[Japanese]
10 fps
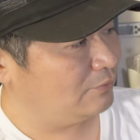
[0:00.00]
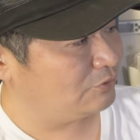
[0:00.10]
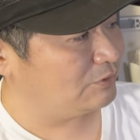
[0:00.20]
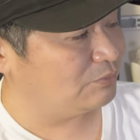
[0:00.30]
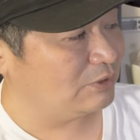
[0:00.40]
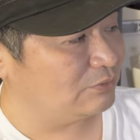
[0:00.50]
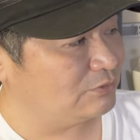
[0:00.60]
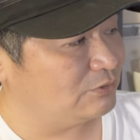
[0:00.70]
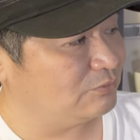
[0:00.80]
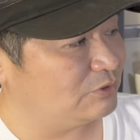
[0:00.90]
どうしてもあの
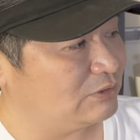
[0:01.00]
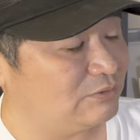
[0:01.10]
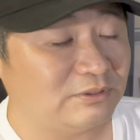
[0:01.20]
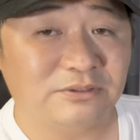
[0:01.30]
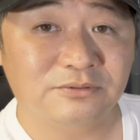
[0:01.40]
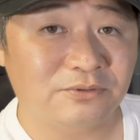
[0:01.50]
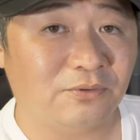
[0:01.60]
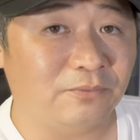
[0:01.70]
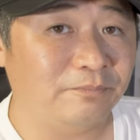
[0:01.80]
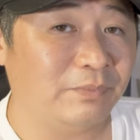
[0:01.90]
ズームしすぎる
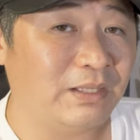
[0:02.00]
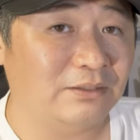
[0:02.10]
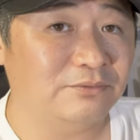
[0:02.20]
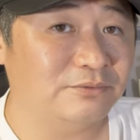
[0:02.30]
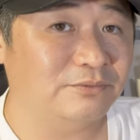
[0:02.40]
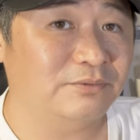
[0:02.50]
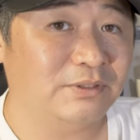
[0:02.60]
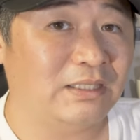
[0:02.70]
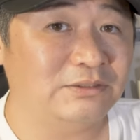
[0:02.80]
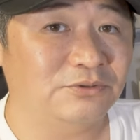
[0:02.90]
とあの
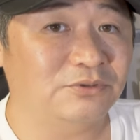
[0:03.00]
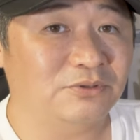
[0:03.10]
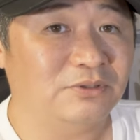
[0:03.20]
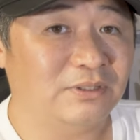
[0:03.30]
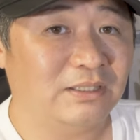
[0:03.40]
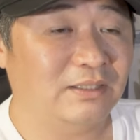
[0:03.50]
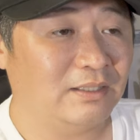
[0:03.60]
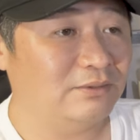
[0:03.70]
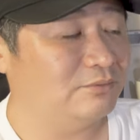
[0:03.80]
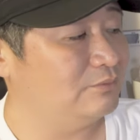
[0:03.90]
解像度っていうかね
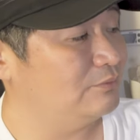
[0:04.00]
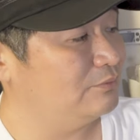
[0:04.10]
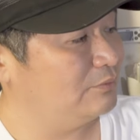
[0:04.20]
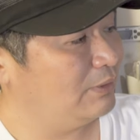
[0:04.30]
あの